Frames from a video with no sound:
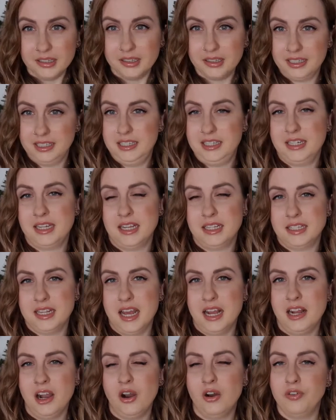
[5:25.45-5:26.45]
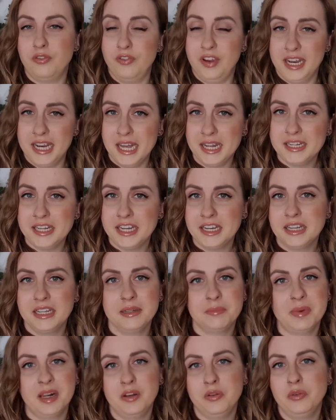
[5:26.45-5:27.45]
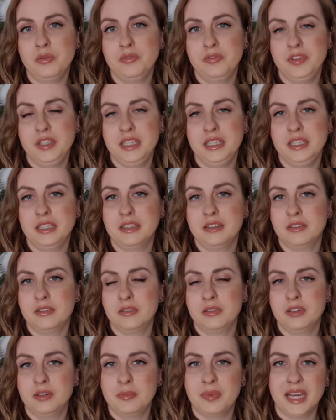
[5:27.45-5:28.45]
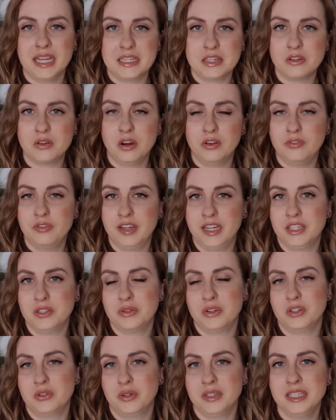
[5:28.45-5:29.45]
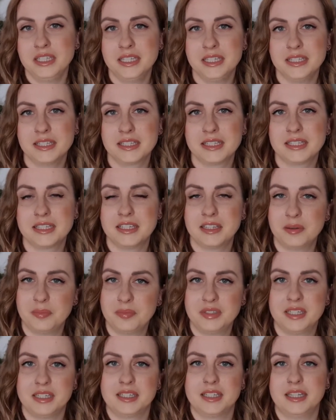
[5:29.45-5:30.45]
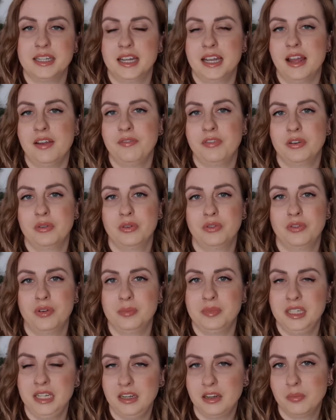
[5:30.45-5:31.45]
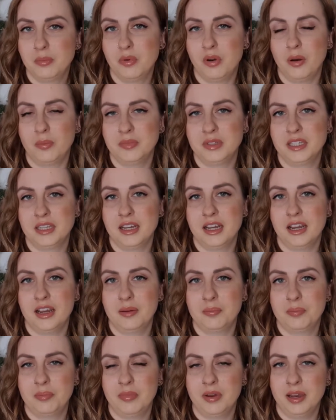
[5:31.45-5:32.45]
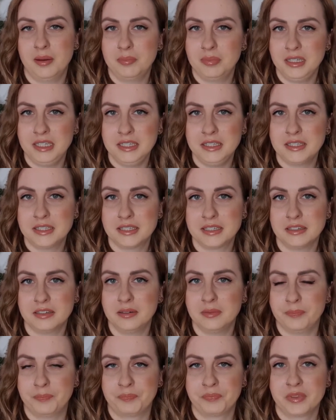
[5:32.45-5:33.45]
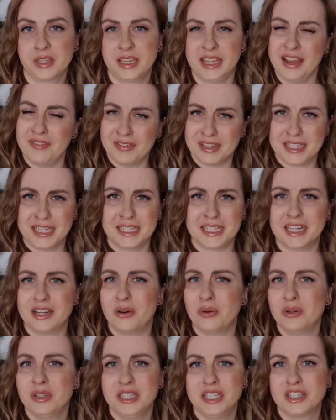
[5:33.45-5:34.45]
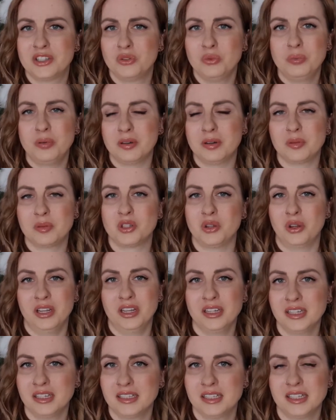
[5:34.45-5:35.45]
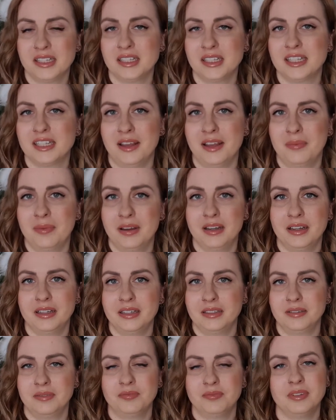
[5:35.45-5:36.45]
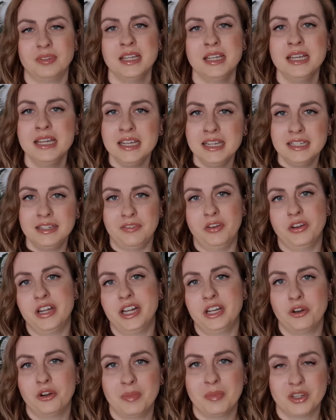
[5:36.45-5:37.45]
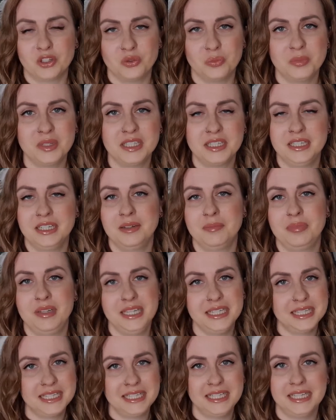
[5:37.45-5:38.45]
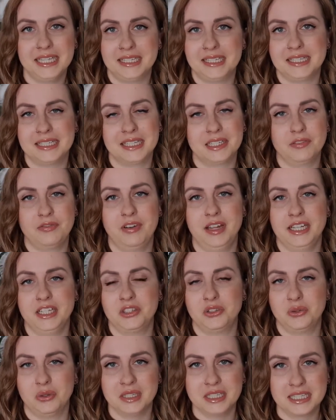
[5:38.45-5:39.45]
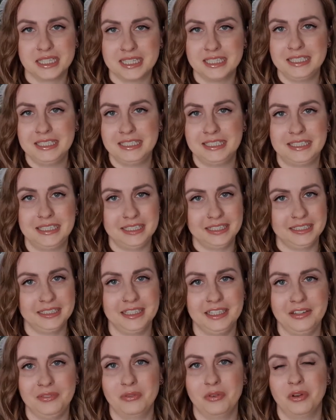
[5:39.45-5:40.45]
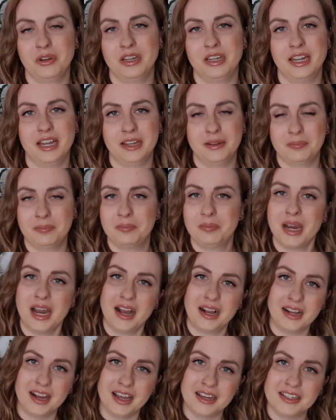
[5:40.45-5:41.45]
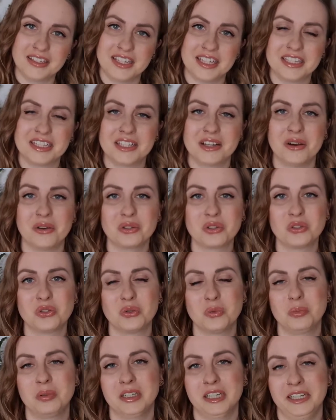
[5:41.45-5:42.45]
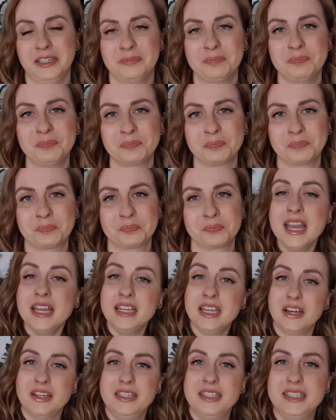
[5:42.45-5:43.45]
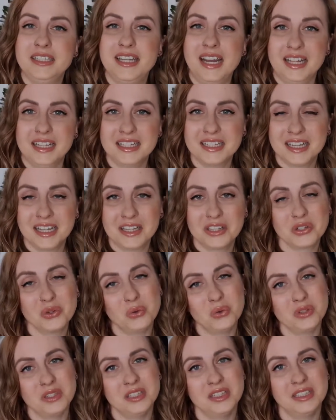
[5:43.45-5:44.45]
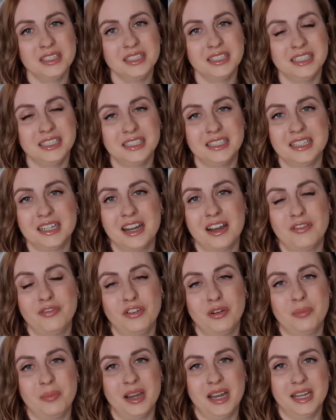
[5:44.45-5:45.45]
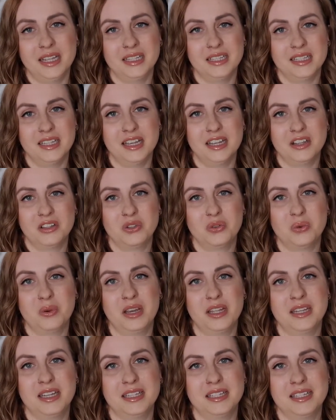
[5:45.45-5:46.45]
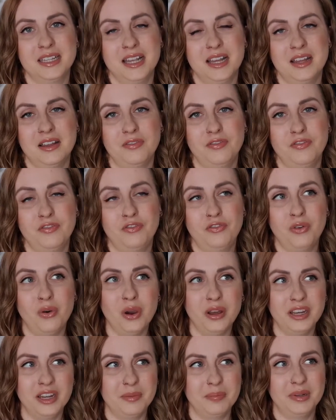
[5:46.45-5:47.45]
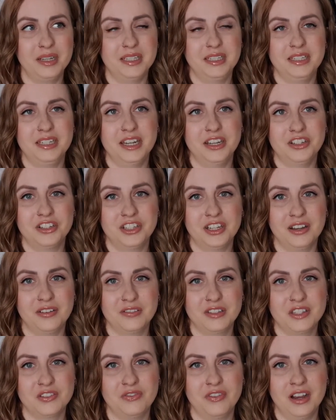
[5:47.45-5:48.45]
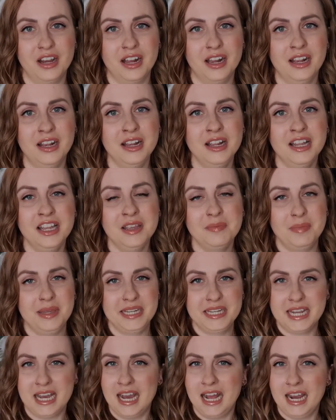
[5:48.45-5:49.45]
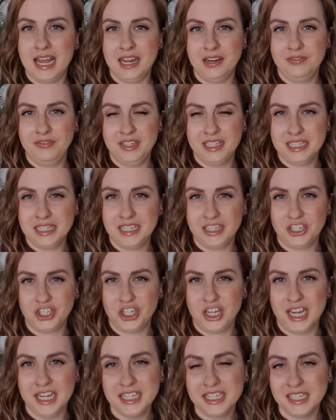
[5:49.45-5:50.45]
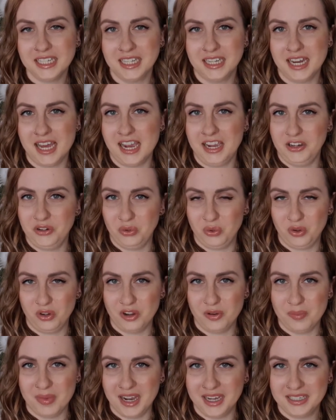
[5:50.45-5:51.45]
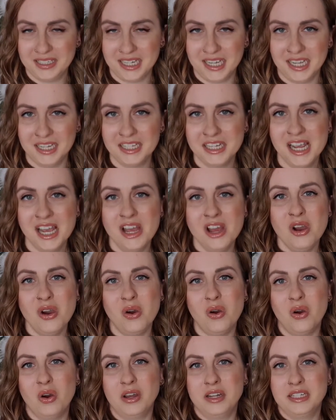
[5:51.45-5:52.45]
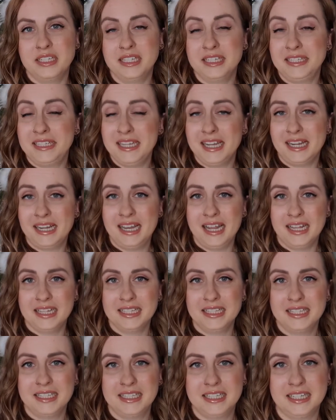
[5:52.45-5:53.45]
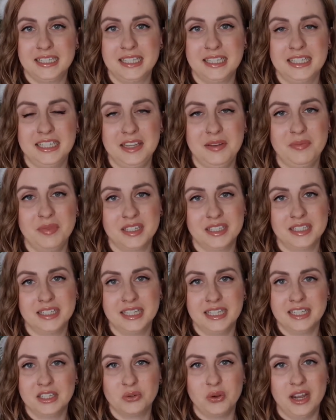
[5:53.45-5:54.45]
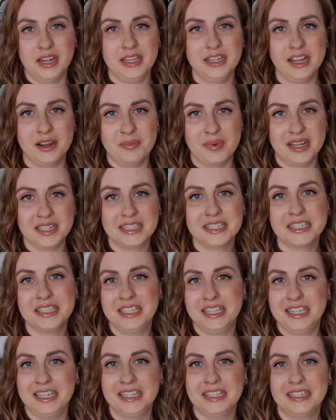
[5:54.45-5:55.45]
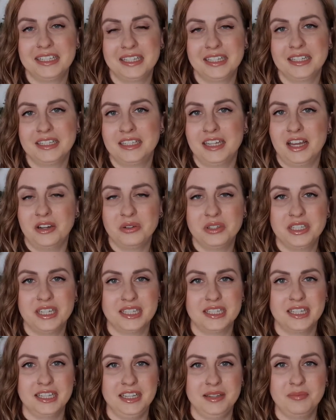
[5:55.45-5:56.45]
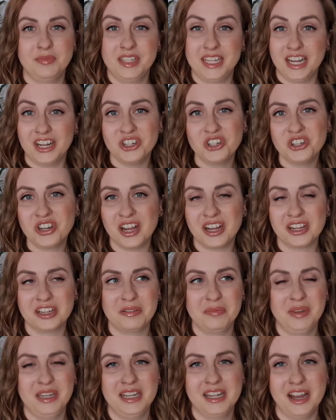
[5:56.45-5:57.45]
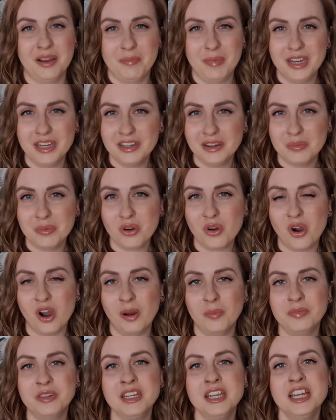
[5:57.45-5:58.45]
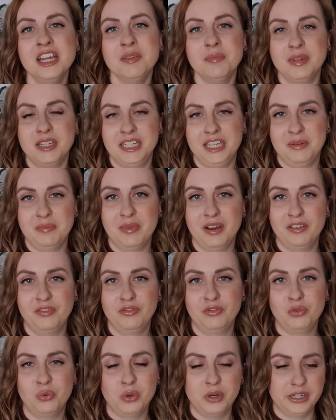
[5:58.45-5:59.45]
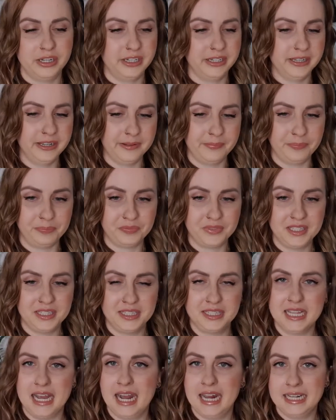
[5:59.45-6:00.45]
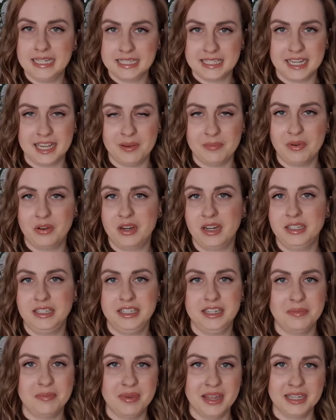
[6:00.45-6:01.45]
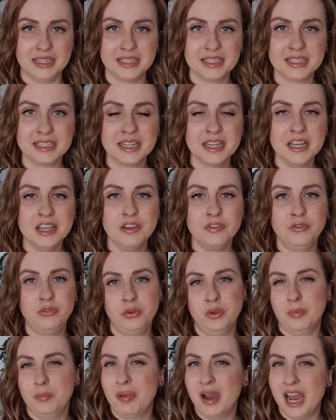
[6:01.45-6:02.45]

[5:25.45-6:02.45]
Kritiker sagen auch, wenn er denn mal irgendwie äh, eine Pressekonferenz oder sonstiges gibt, dass er dann einfach nur vom Teleprompter ab, abliest. Ähm, ja, was jetzt auch nichts super Besonderes ist, aber äh, da wird halt nochmal so ein bisschen impliziert, dass er es vielleicht sonst nicht hinkriegen würde, da ein paar gerade Sätze rauszubringen. Ja, und die ganz, ganz großen Kritiker von Biden sagen sogar, dass er vor der Präsidentschaftswahl mental einen wesentlich schlechteren Eindruck gemacht hat. Und die erklären sich das jetzt eben, dass es jetzt so einigermaßen geht, dadurch, dass er eben sehr starke Medikamente bekommt, mit denen man wohl ähm, diesen Alzheimer oder die Demenz für ein